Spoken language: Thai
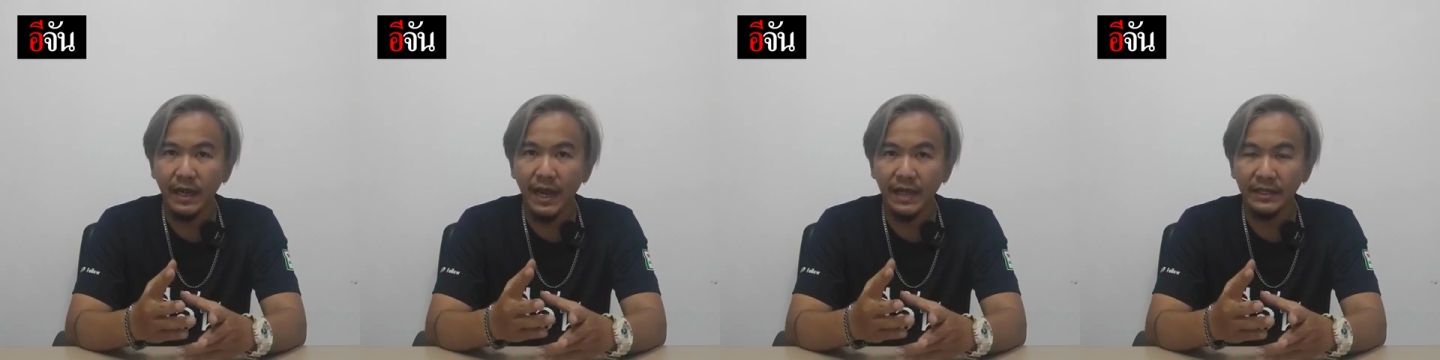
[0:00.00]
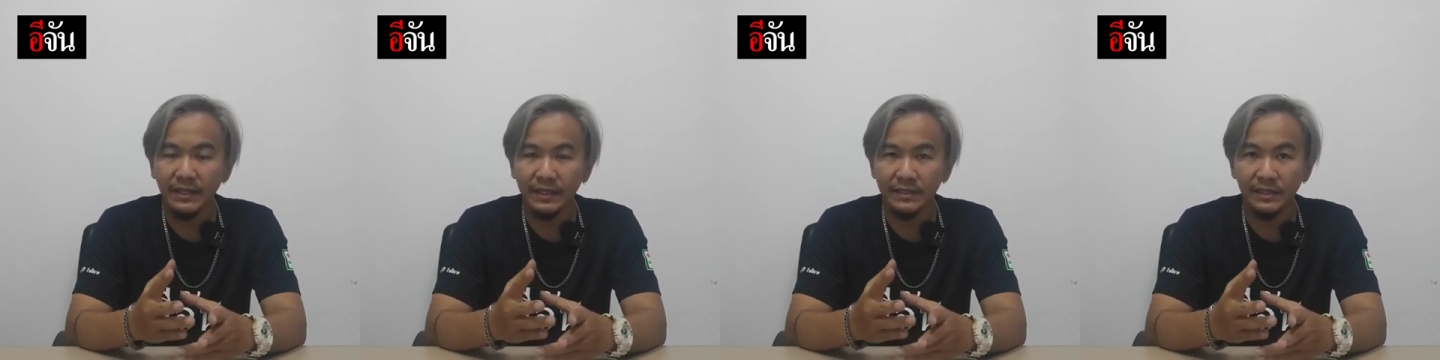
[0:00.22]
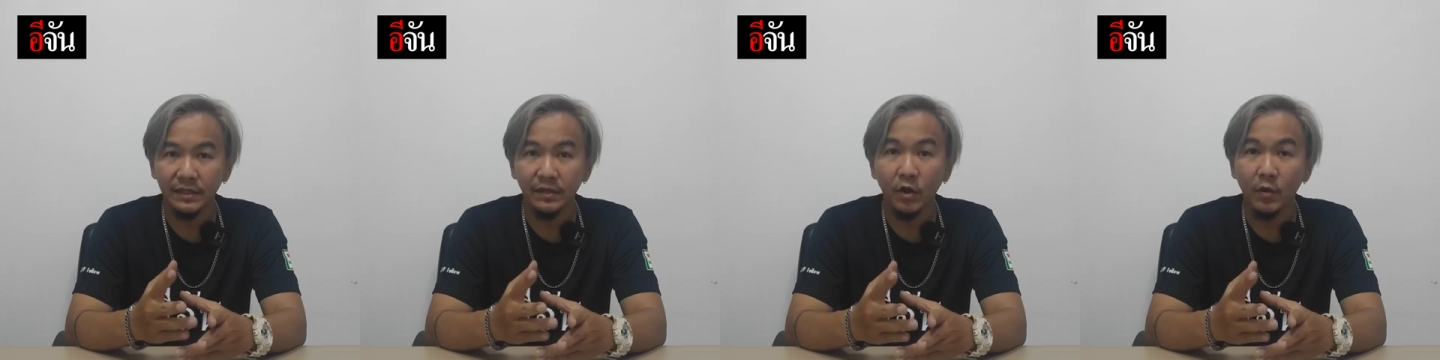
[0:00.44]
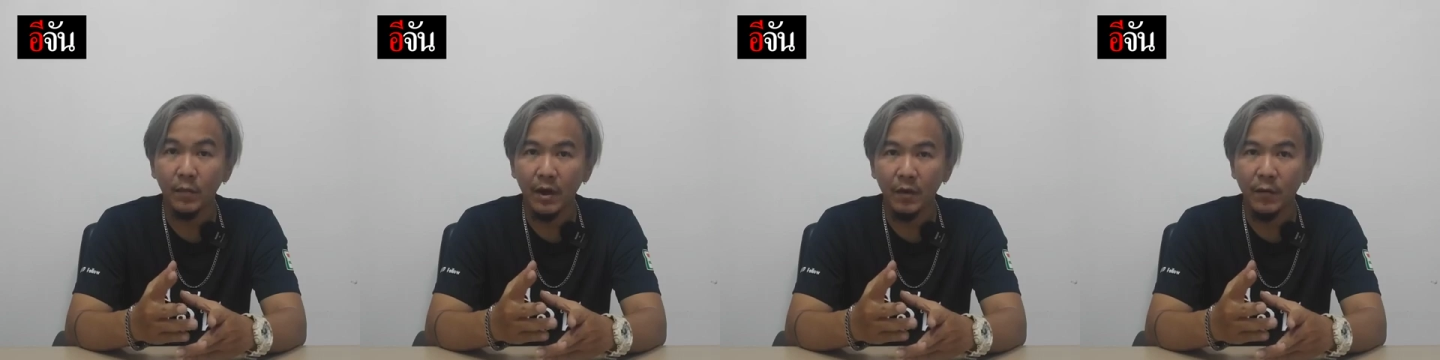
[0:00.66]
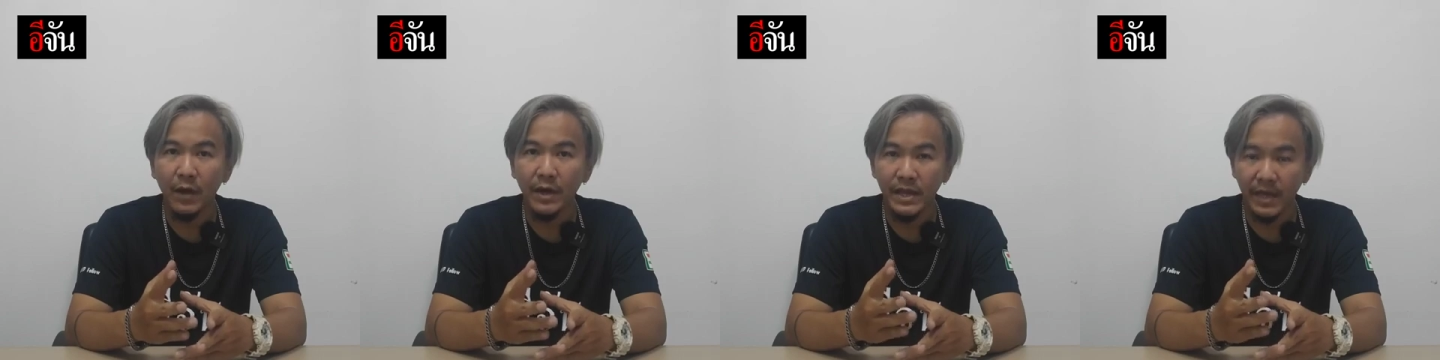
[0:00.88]
และตัดสินออก
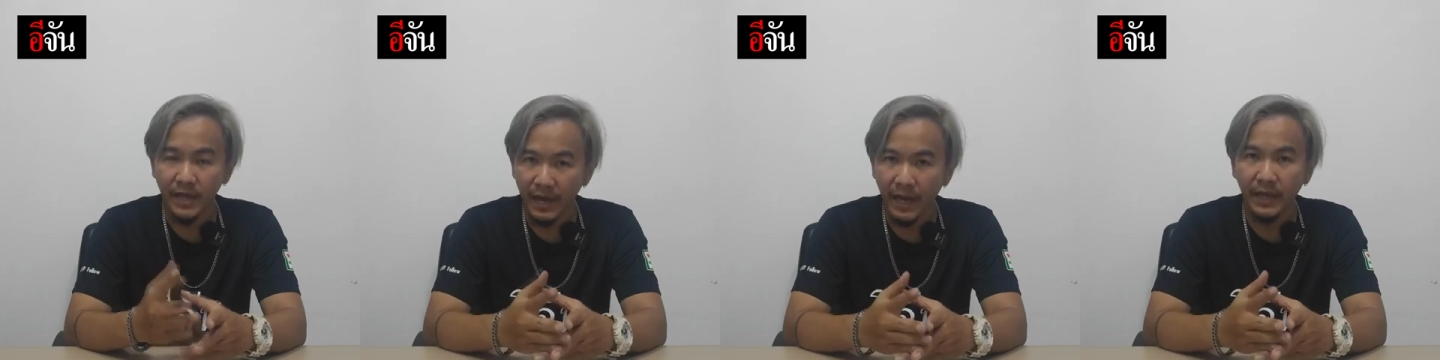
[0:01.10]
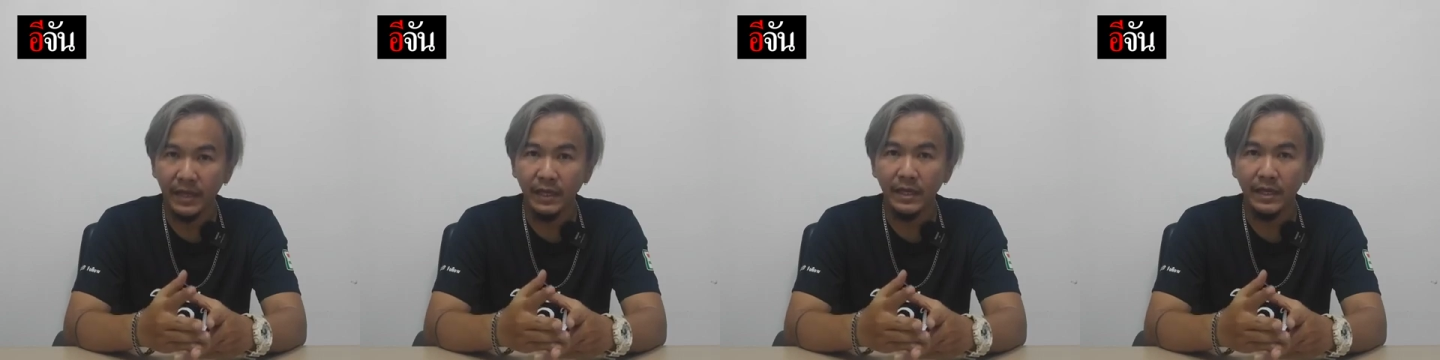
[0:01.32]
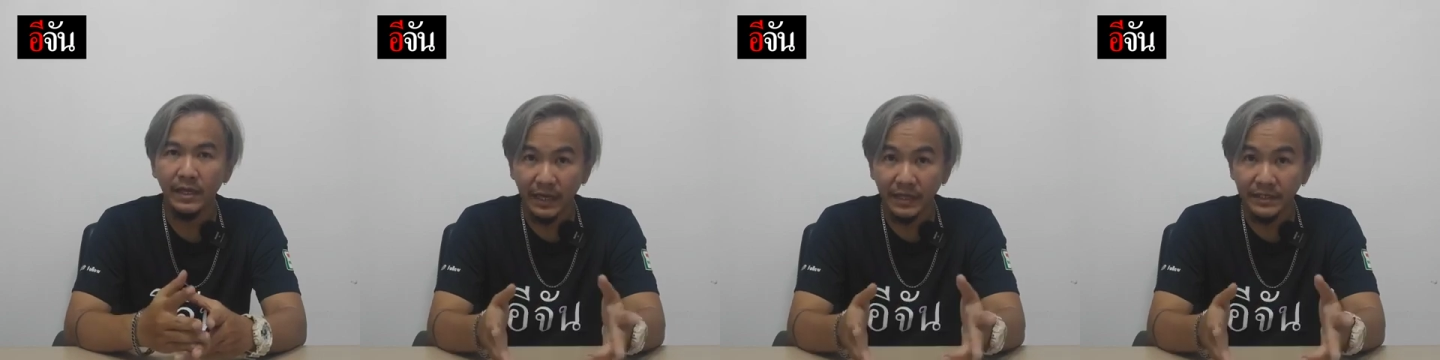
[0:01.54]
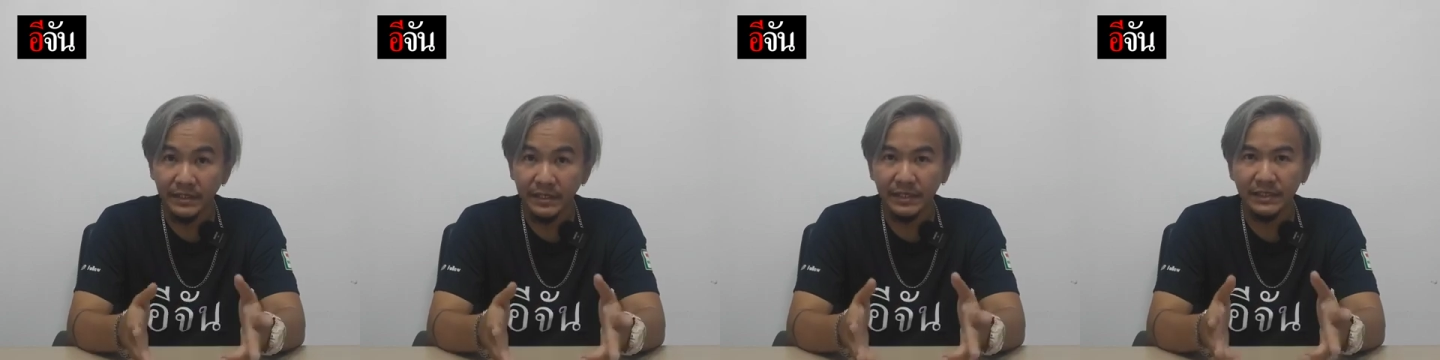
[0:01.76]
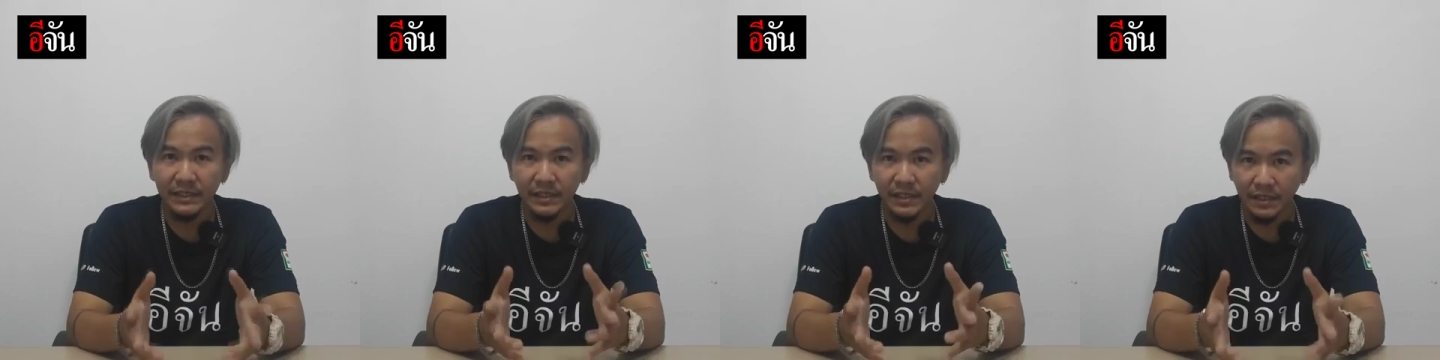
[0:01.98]
มาว่ายังไงทางอี
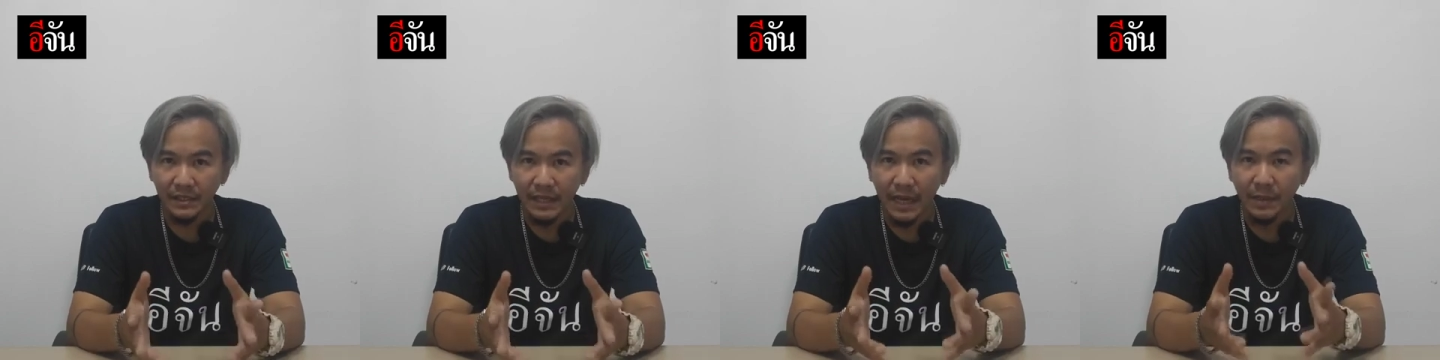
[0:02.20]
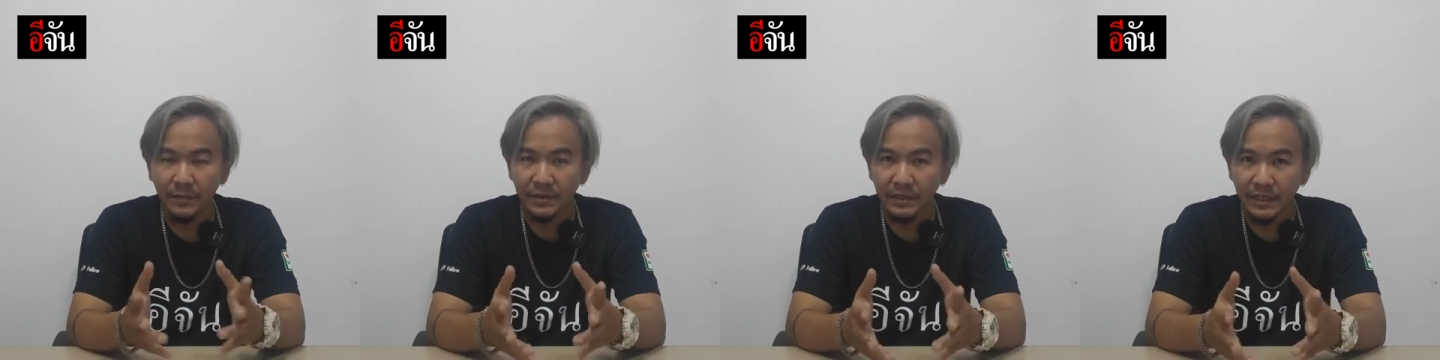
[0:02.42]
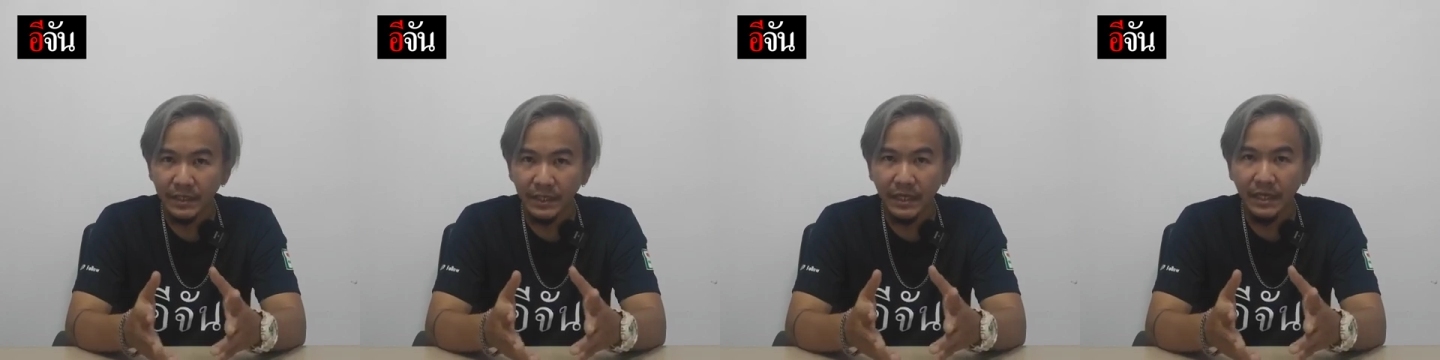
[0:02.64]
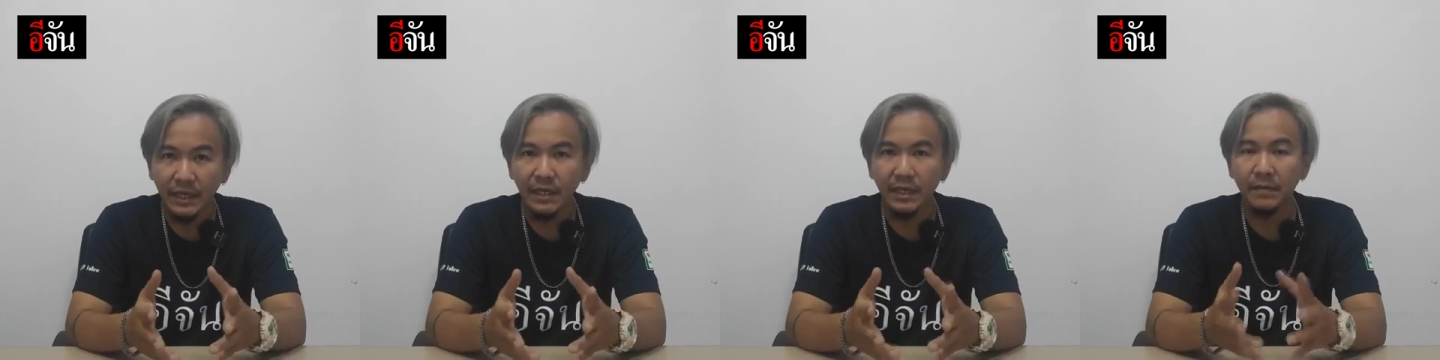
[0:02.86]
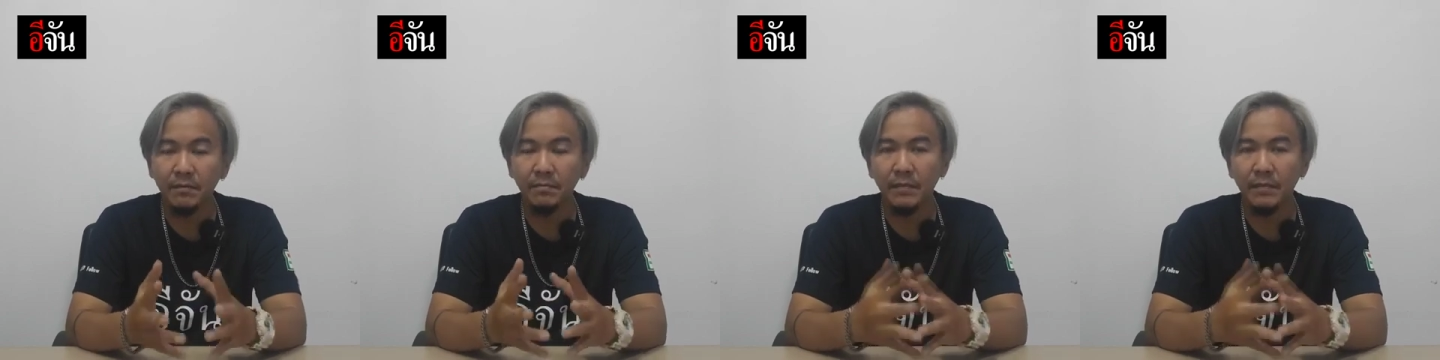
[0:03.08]
จันจะติดตามเรื่องนี้